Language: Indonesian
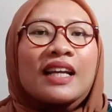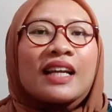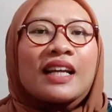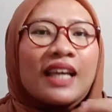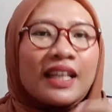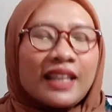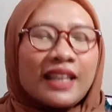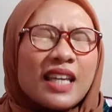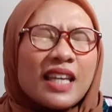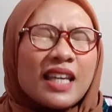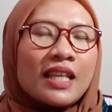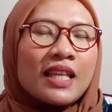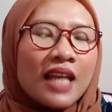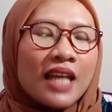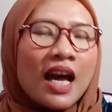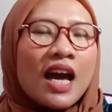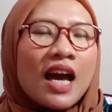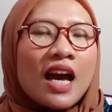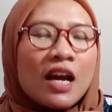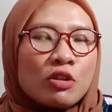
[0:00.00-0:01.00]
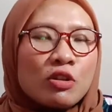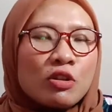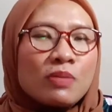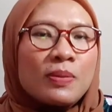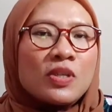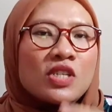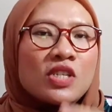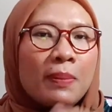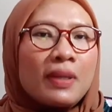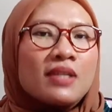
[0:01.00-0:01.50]
ya targetnya kita
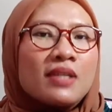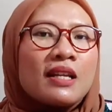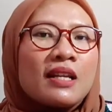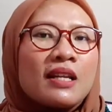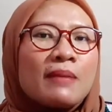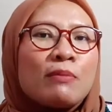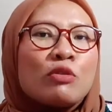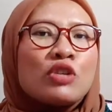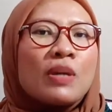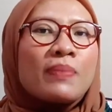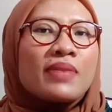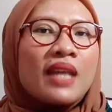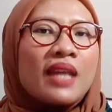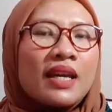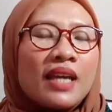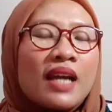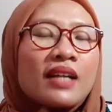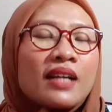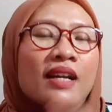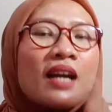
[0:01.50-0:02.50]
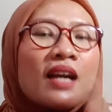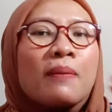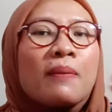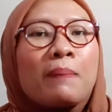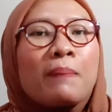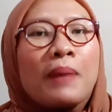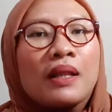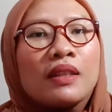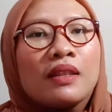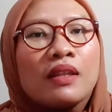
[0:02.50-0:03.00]
harus mencapai 1000 jam
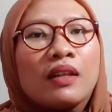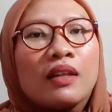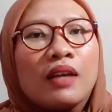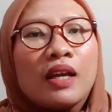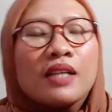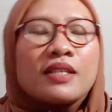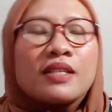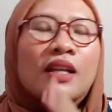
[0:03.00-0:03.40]
tayang dan 4